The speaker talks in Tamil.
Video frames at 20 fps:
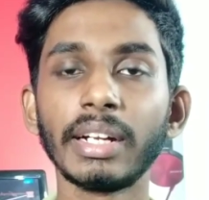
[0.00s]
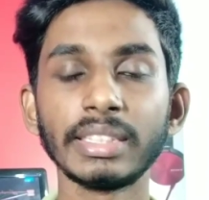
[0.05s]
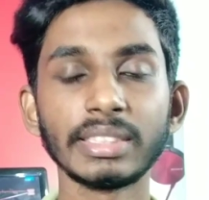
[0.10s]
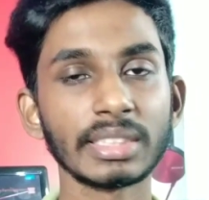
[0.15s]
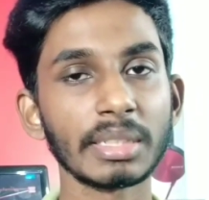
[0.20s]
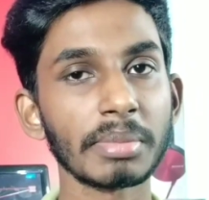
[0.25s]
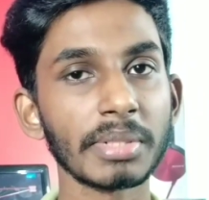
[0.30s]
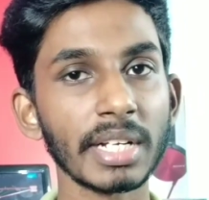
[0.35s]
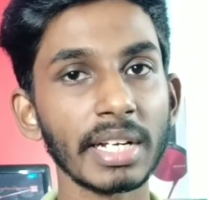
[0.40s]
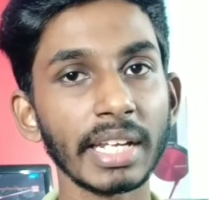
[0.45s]

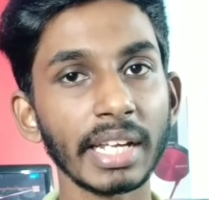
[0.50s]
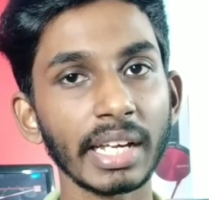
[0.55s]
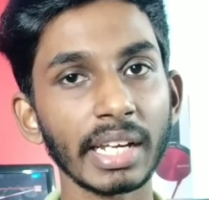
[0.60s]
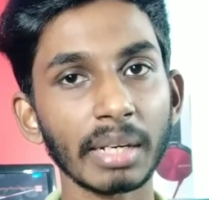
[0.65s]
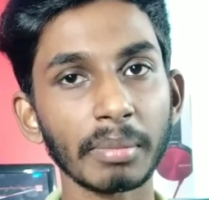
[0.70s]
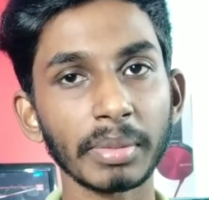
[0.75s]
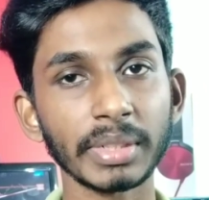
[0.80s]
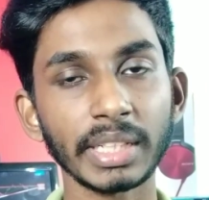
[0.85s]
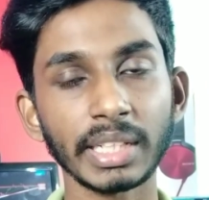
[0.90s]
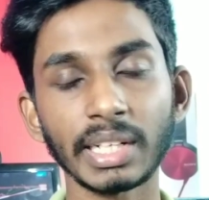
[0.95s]
டிஸ்கிரிப்ஷன் லிங்க்
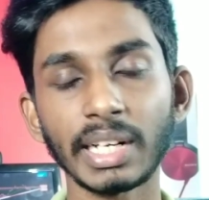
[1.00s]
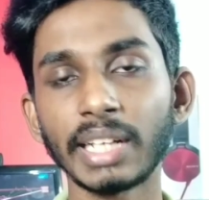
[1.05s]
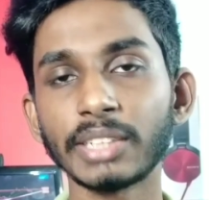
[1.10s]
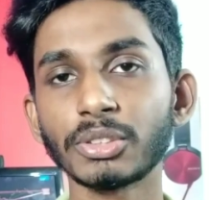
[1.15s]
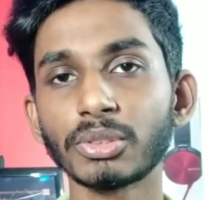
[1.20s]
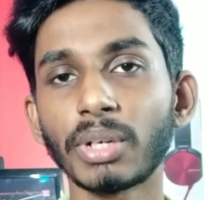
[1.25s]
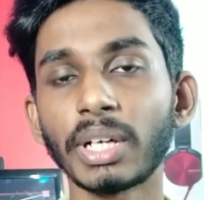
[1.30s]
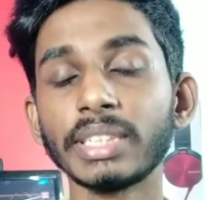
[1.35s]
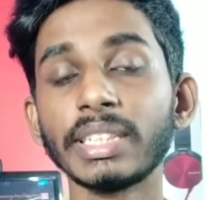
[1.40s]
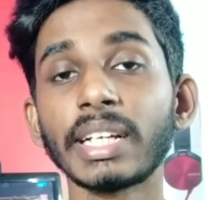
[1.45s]
இருக்குது பார்த்தீங்களா
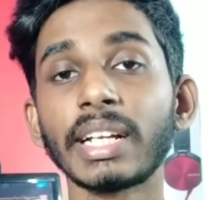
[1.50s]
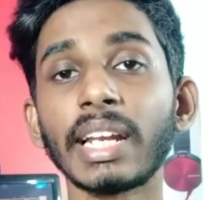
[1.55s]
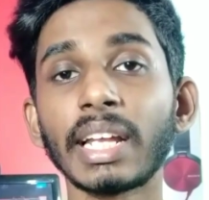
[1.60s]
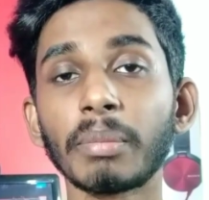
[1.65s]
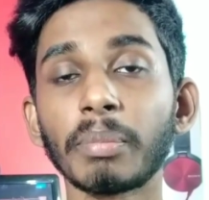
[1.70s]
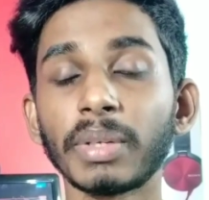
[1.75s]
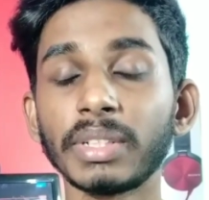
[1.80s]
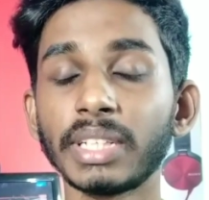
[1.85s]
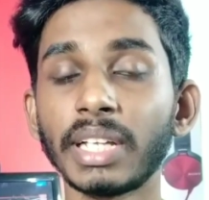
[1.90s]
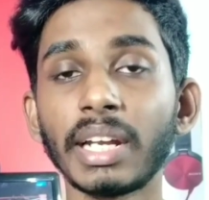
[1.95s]
ஸோ அது
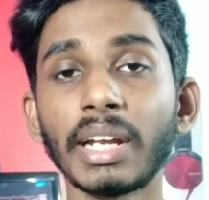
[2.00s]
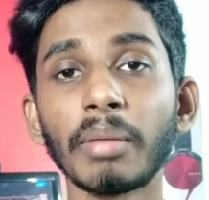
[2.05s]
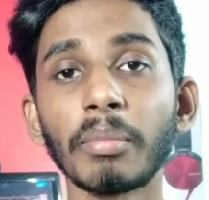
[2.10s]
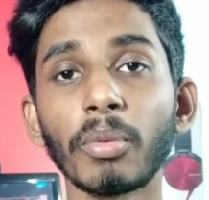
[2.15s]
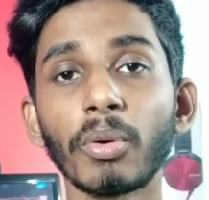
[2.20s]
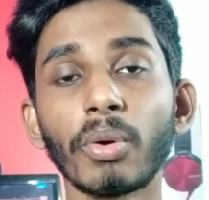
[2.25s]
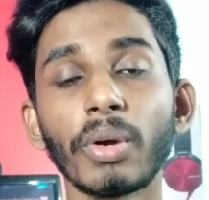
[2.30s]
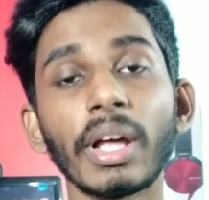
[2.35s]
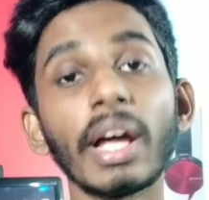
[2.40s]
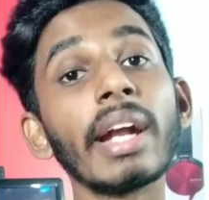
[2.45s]
கிளிக் பண்ணால்
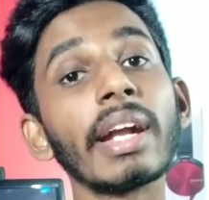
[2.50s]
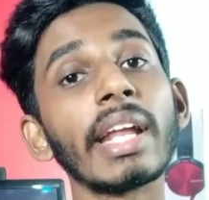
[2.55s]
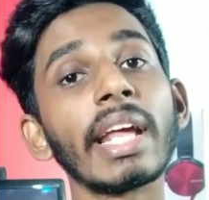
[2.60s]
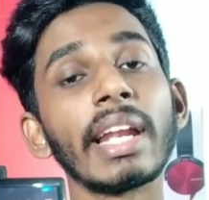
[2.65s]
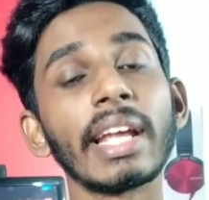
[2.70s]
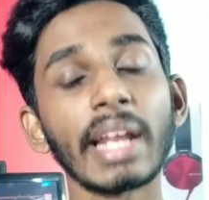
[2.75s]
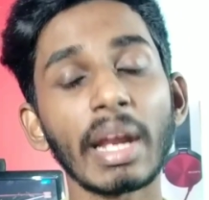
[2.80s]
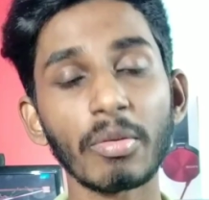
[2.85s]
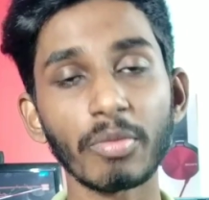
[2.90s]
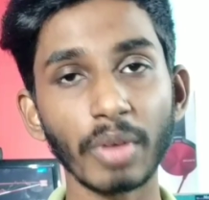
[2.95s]
நம்மளோட
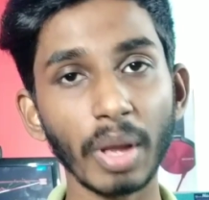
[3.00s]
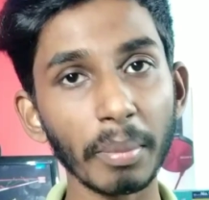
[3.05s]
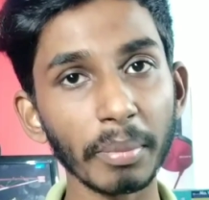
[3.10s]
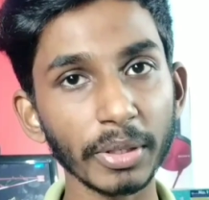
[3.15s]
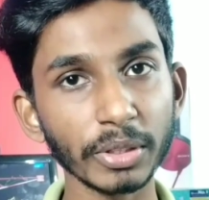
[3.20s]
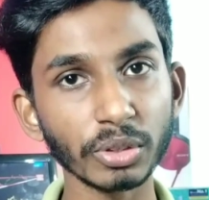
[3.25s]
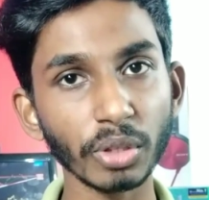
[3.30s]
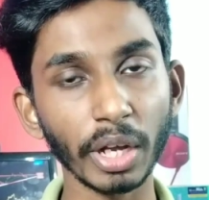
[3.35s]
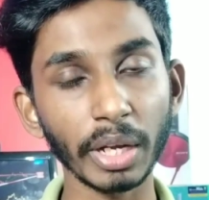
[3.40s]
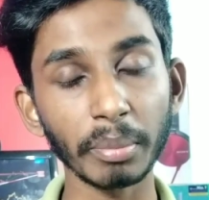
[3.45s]
டெலிகிராம்
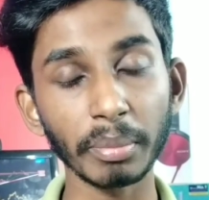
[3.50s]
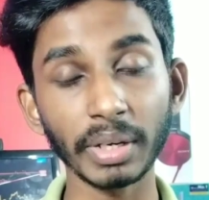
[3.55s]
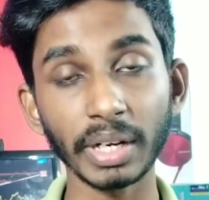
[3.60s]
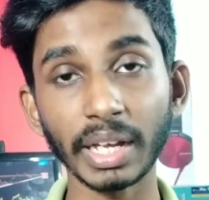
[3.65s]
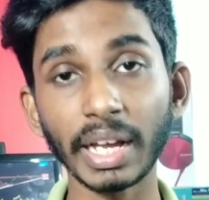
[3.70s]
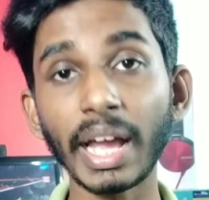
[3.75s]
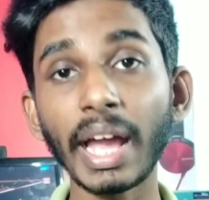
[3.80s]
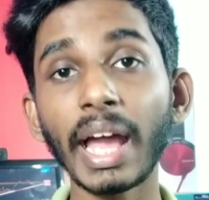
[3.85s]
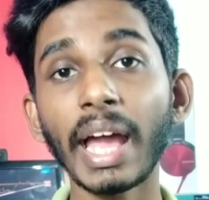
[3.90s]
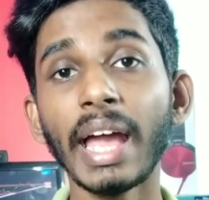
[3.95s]
ஃபேமிலி ஜாயின்
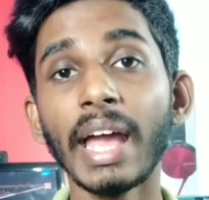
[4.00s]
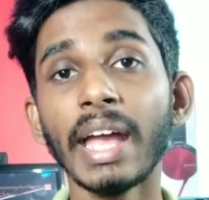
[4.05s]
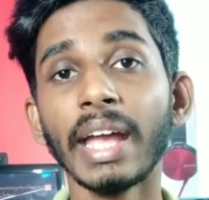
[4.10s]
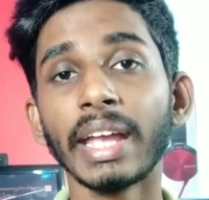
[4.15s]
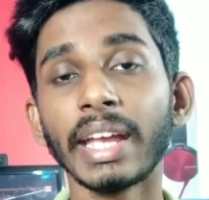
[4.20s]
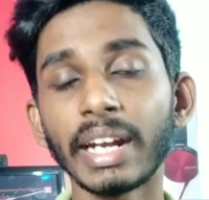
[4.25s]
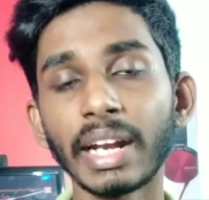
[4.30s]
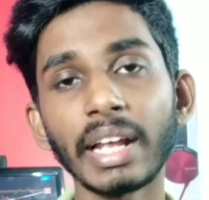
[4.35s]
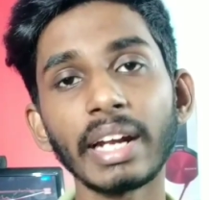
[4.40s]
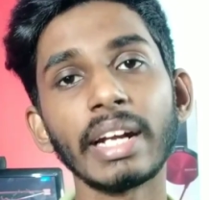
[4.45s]
பண்ணுங்கள்
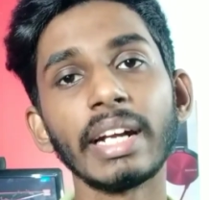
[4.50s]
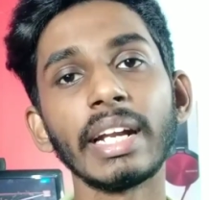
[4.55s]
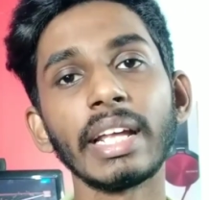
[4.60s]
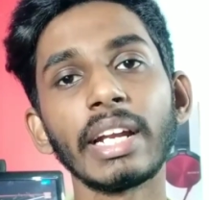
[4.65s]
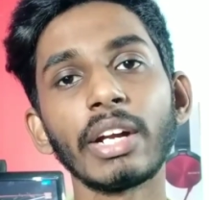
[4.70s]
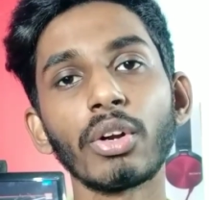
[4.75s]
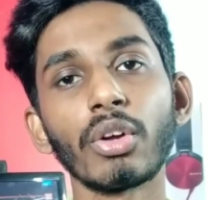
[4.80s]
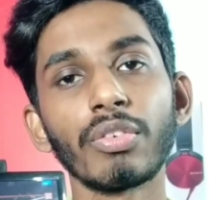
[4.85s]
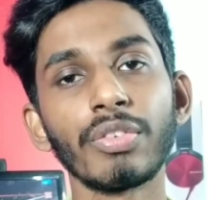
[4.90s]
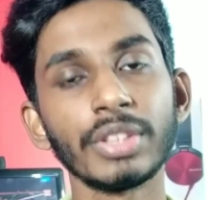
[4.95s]
ஏன்னா
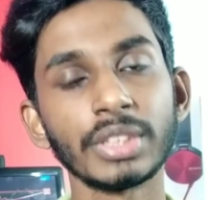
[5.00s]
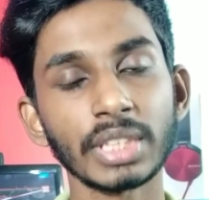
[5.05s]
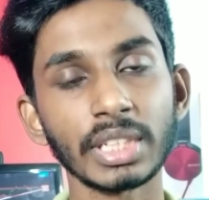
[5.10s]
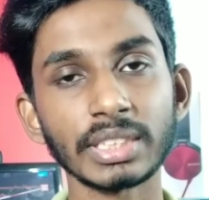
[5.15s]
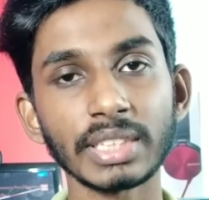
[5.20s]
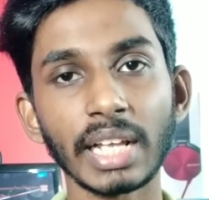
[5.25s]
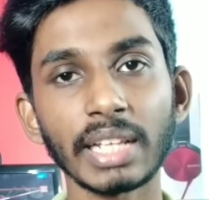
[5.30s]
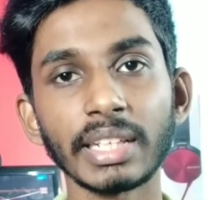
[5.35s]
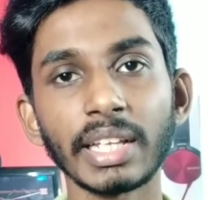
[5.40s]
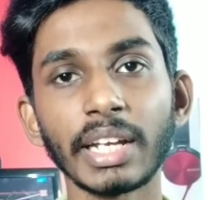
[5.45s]
ரெண்டே ரெண்டு
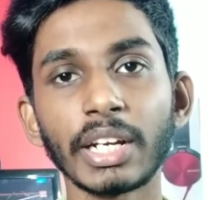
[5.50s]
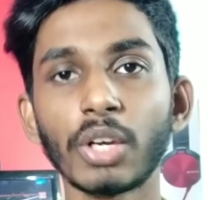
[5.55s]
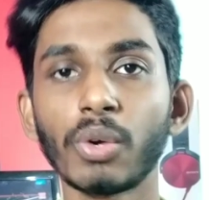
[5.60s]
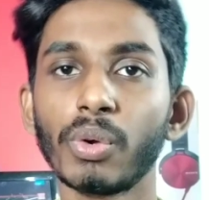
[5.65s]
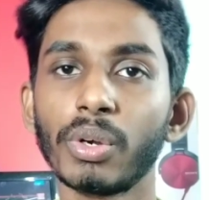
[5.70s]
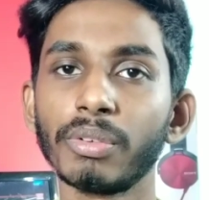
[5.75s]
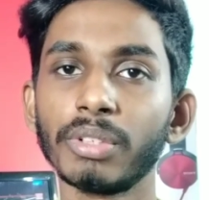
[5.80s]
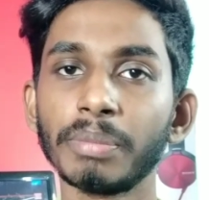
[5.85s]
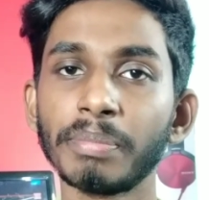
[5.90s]
அஃபிஷியல் சேனல் தான் இருக்குது ஒன்று